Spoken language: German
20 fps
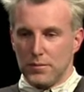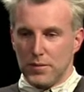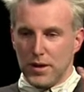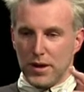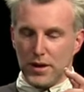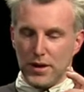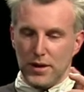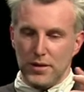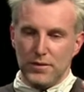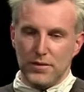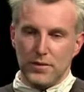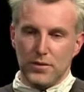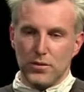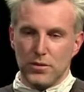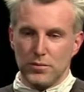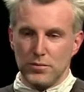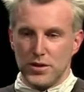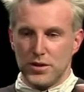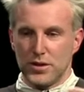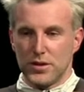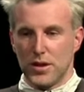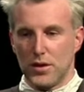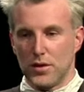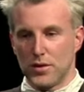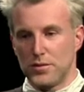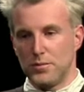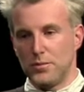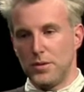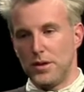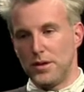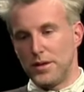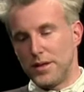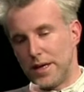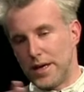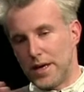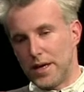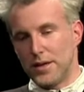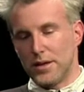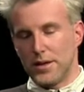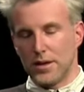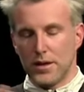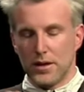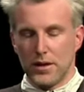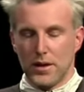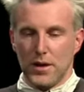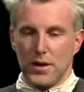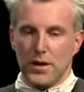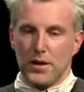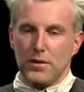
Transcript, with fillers: Begriff komisch, Schauspieltheater,